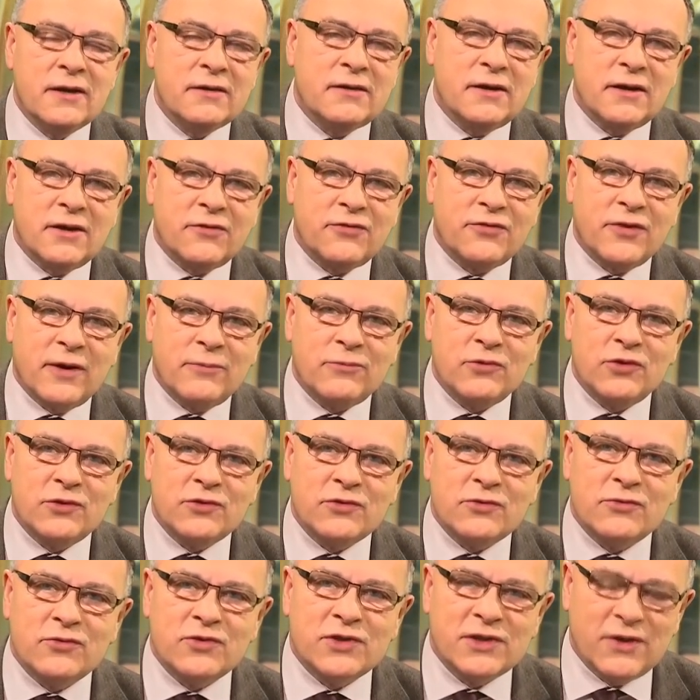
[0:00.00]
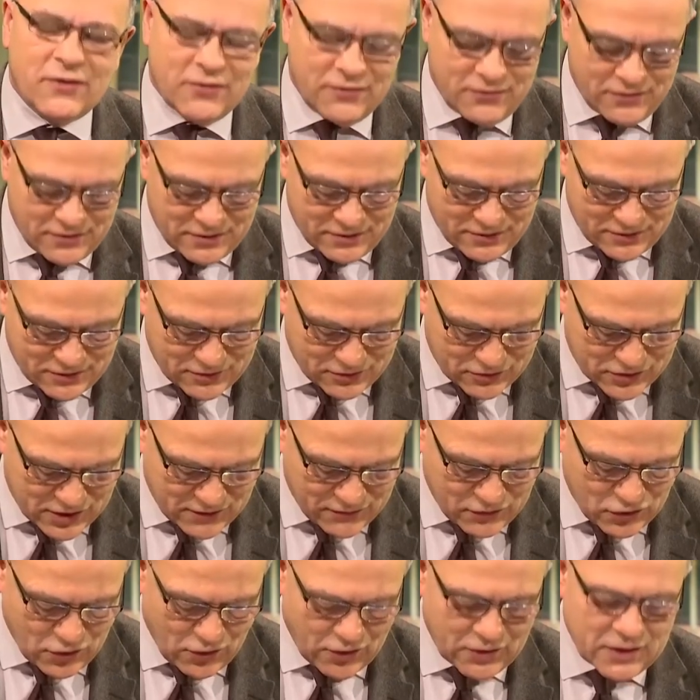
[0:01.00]
qui est la femme de son chef de son
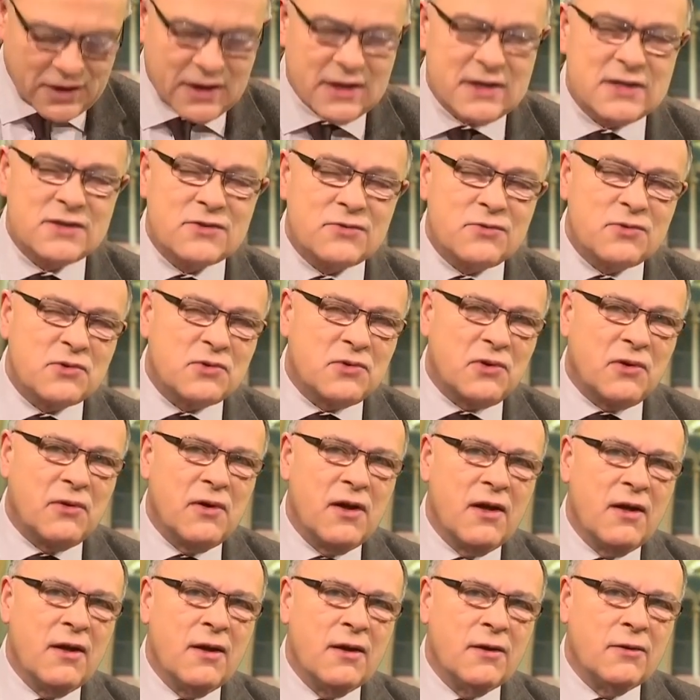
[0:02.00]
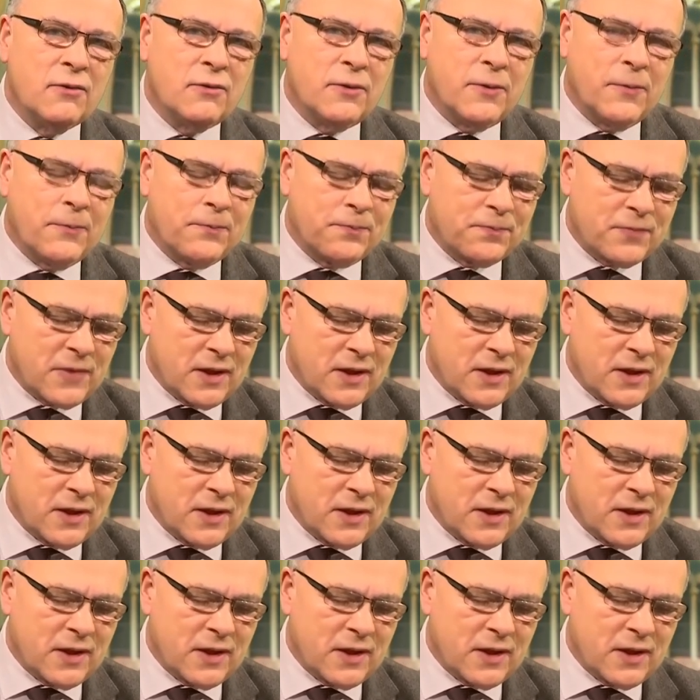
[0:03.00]
chef d'orchestre. Donc on